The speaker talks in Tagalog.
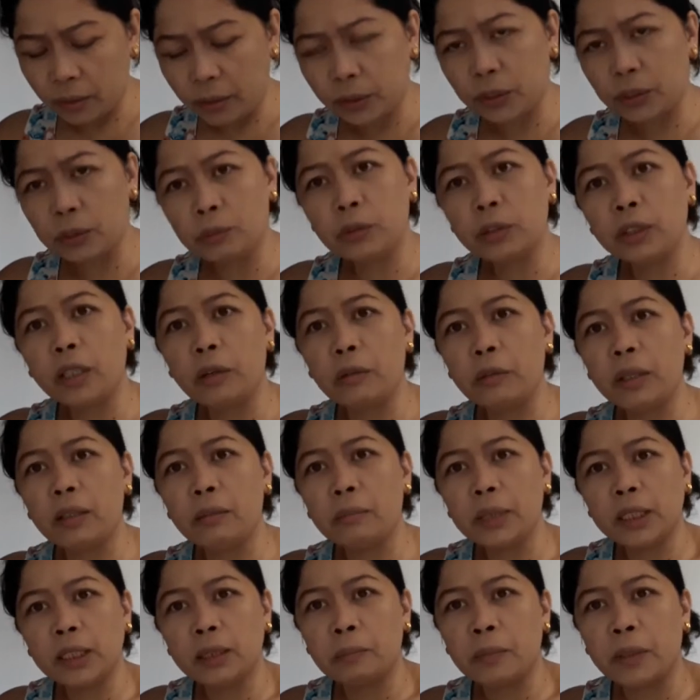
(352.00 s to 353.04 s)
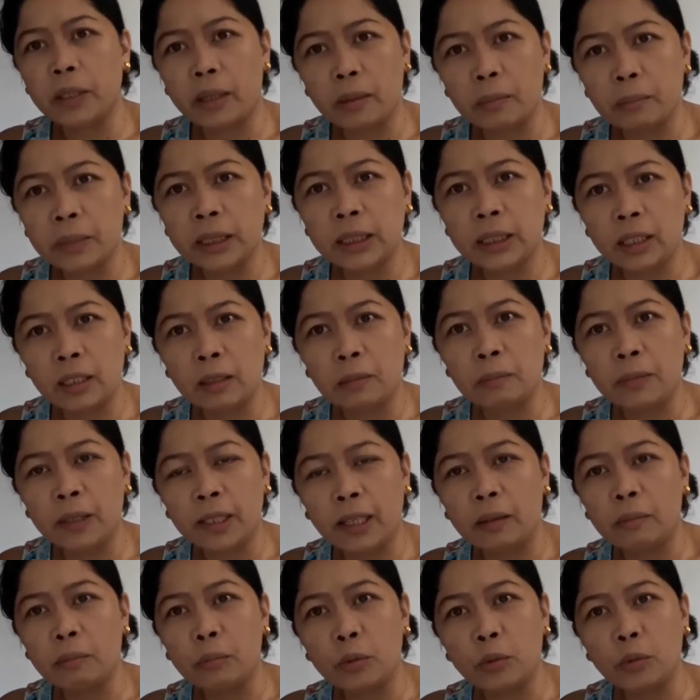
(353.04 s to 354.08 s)
gusto mo gawing
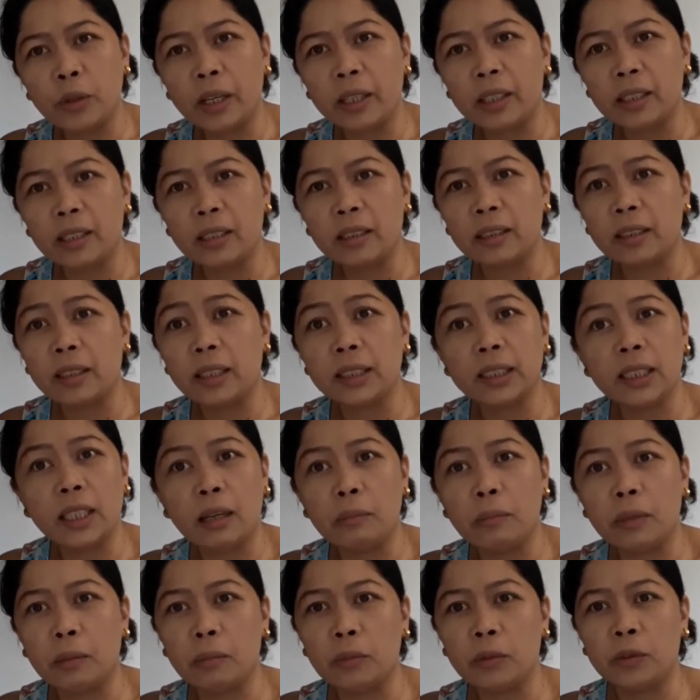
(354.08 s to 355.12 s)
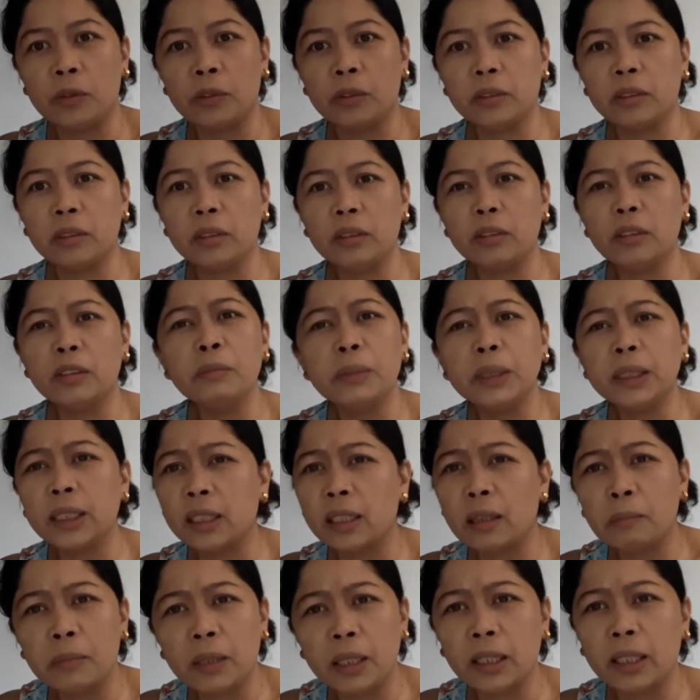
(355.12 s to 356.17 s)
miserable ang buhay ng kasama mo. Kung
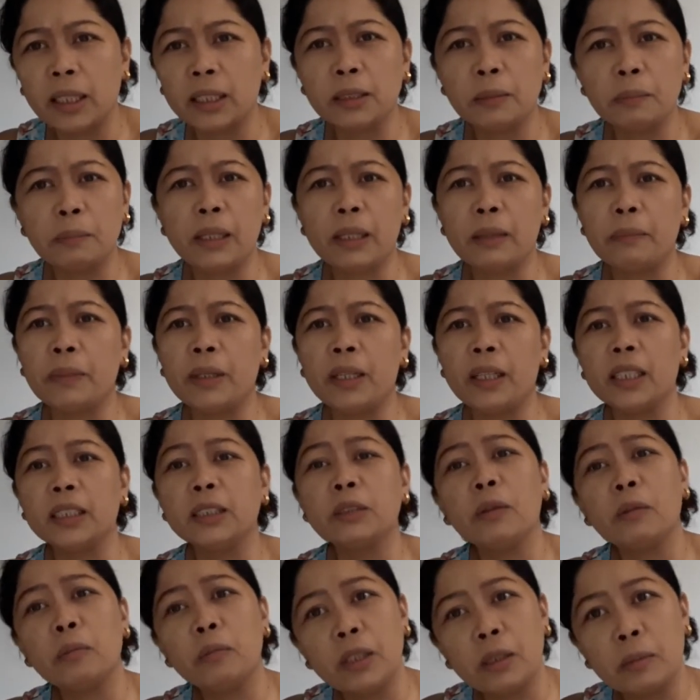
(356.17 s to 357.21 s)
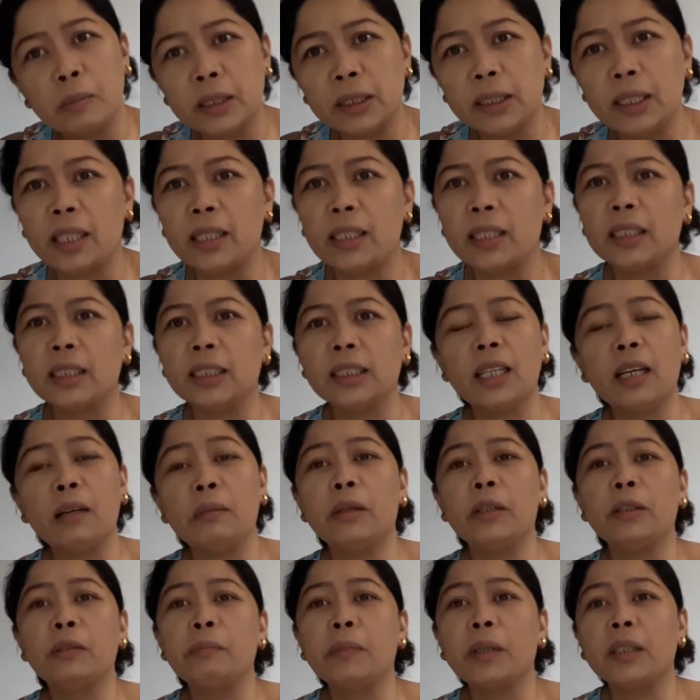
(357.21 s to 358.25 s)
miserable ka sa Pilipinas, huwag mo naman sanang
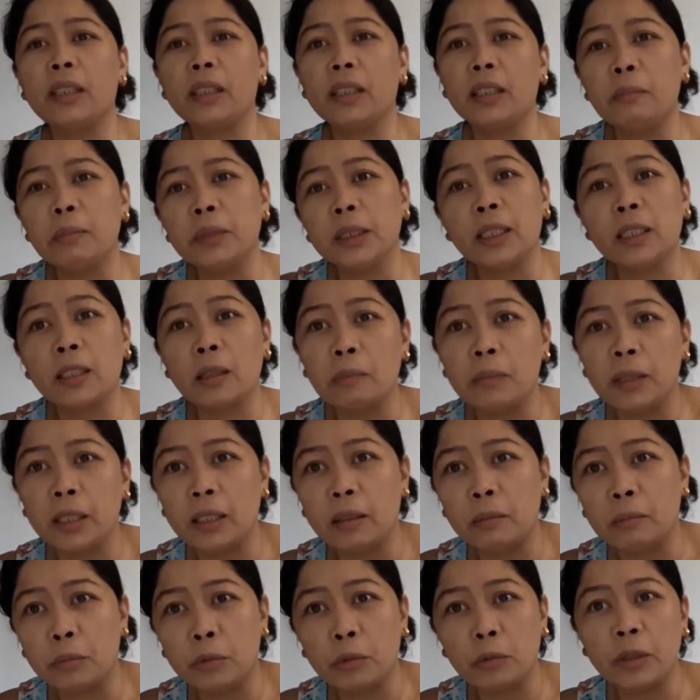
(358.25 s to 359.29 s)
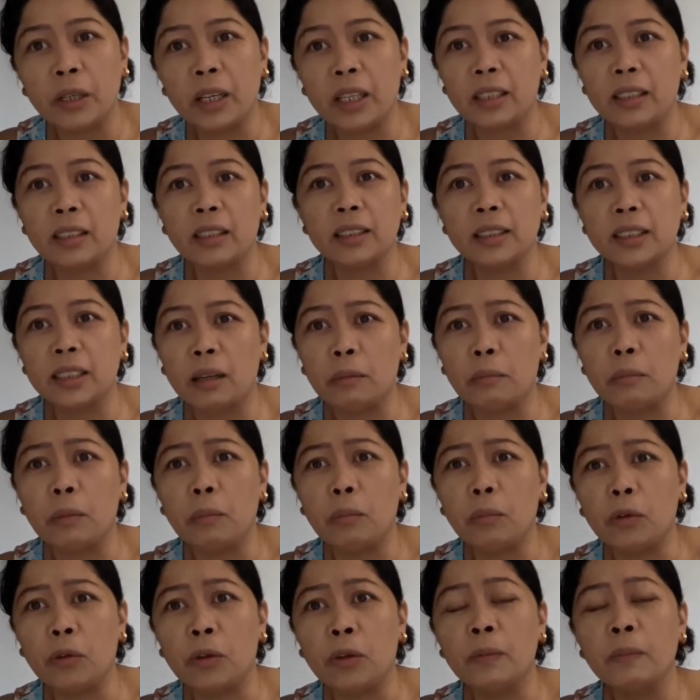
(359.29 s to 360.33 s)
isama yung pagiging miserable ng buhay ng kasama
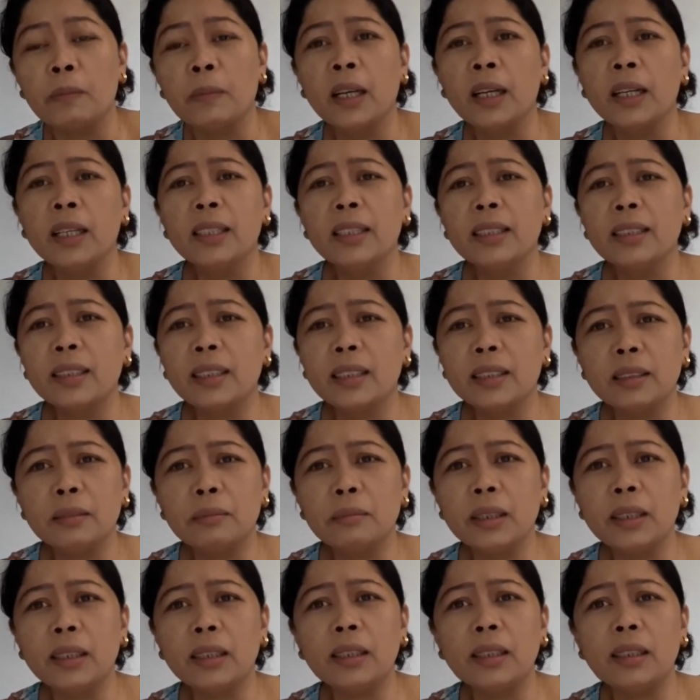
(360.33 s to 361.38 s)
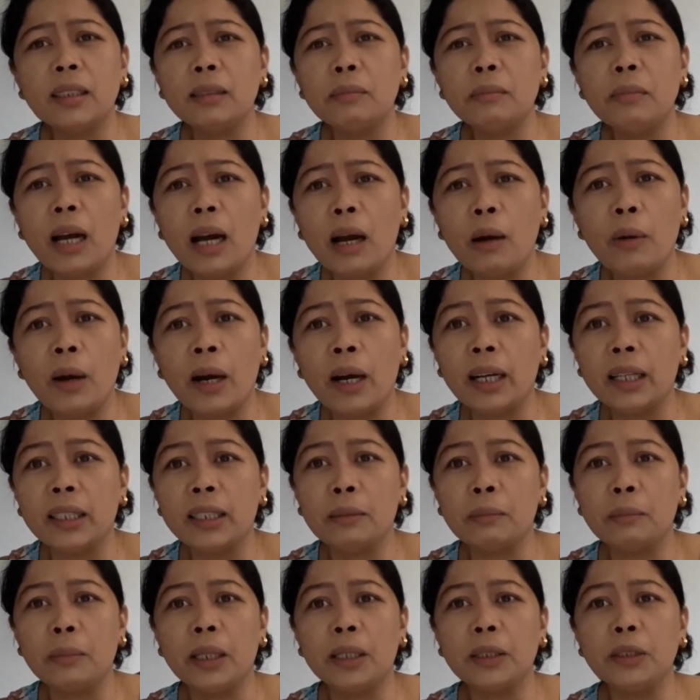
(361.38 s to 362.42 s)
mo. Kasi may maawa ka
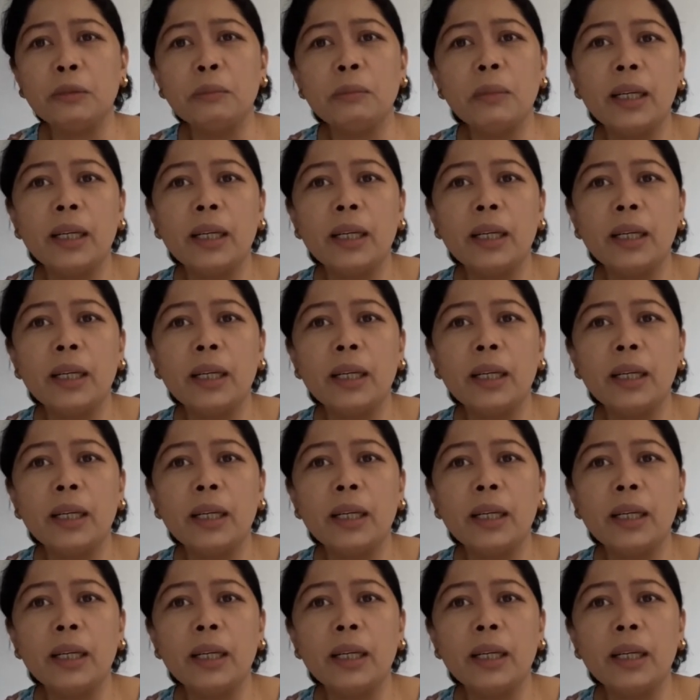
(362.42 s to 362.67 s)
naman,